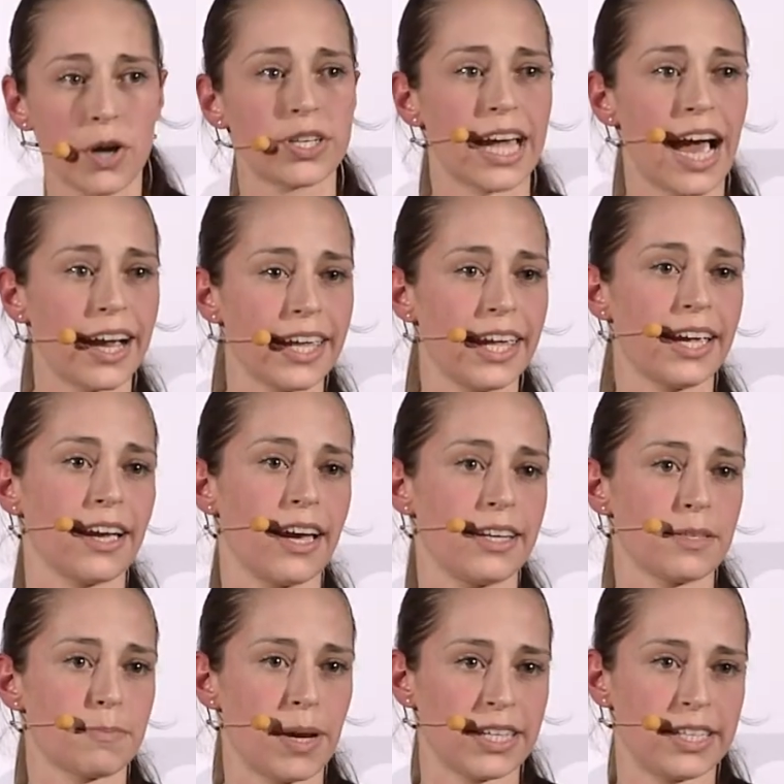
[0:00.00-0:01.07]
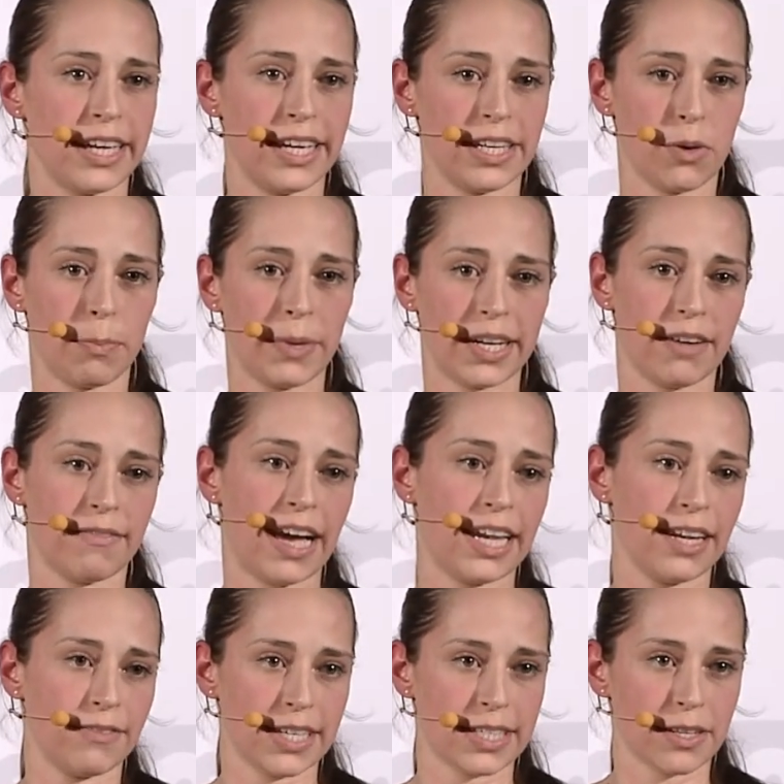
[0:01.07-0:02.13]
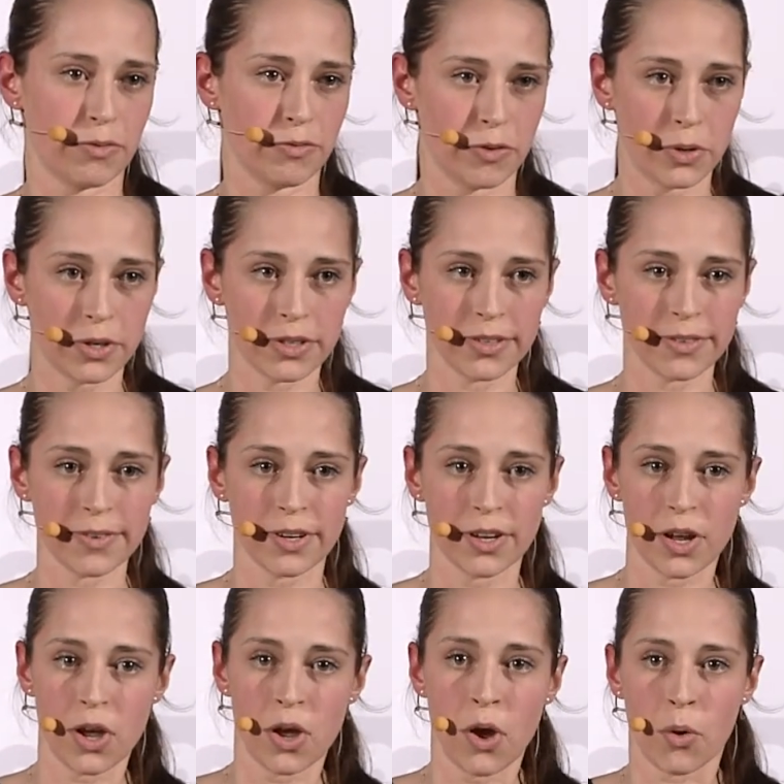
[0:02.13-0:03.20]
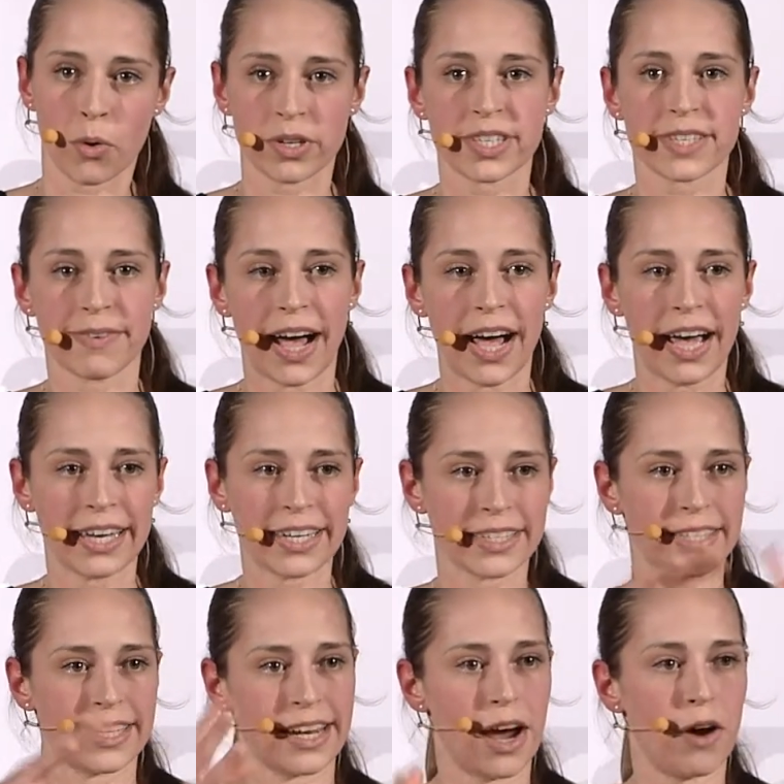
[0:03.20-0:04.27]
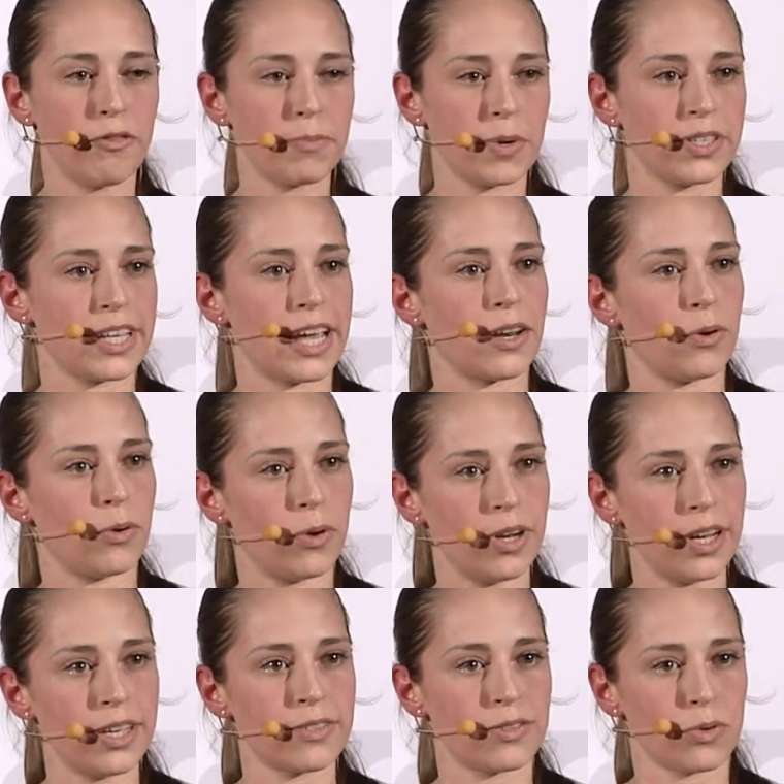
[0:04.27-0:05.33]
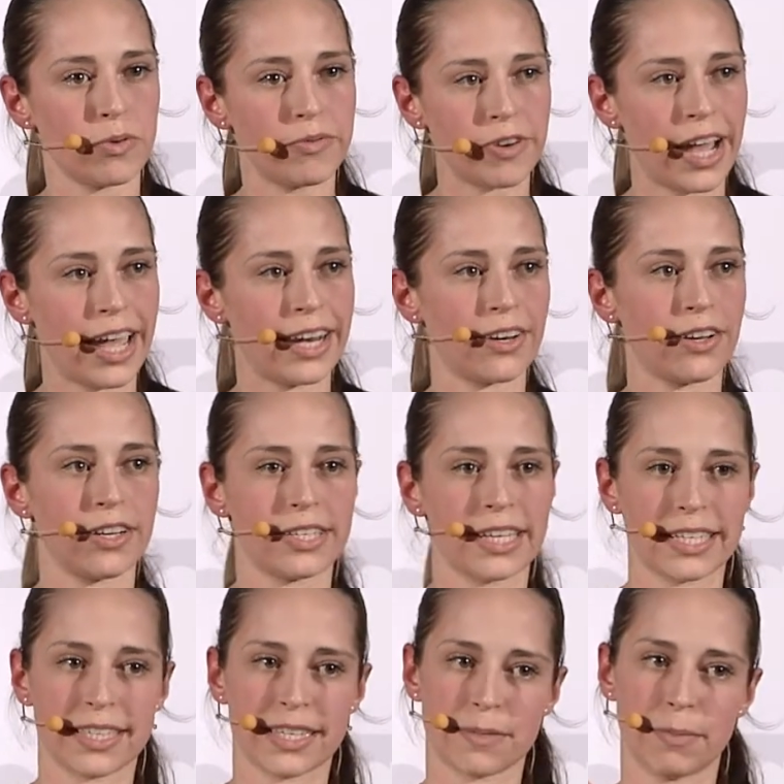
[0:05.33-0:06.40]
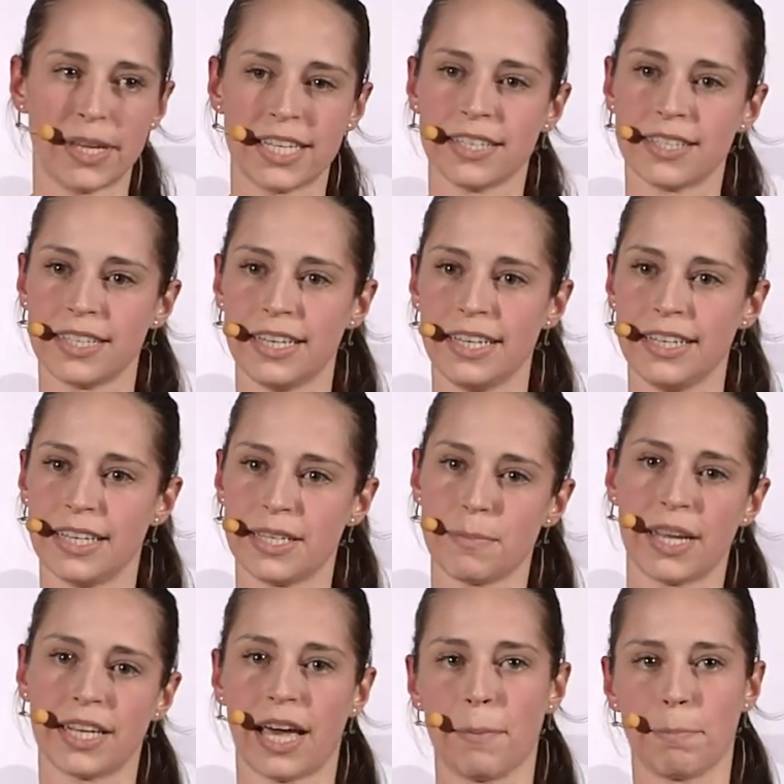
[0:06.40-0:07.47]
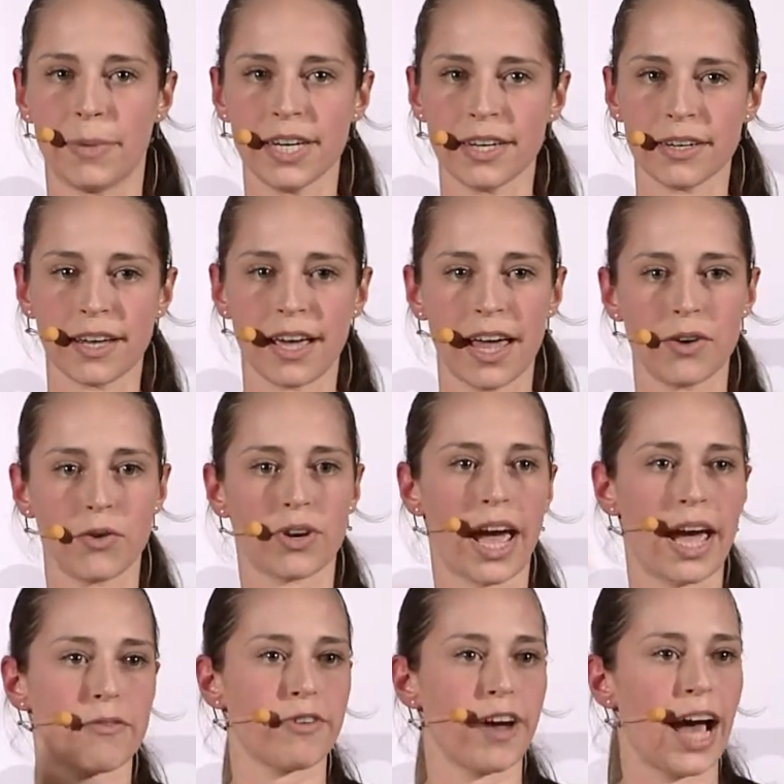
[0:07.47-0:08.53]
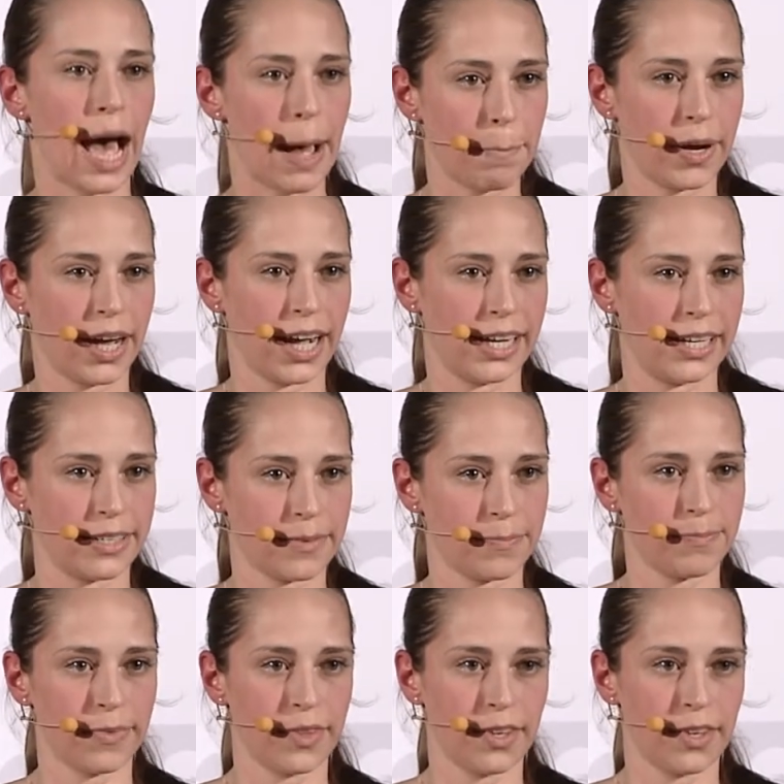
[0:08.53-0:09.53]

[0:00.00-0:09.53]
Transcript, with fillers: auch dagegen hat das Bakterium mittlerweile was gefunden. Und zwar hat es den Aufbau seiner Hülle so verändert, dass das Meticillin nicht mehr dran binden kann und einfach abprallt.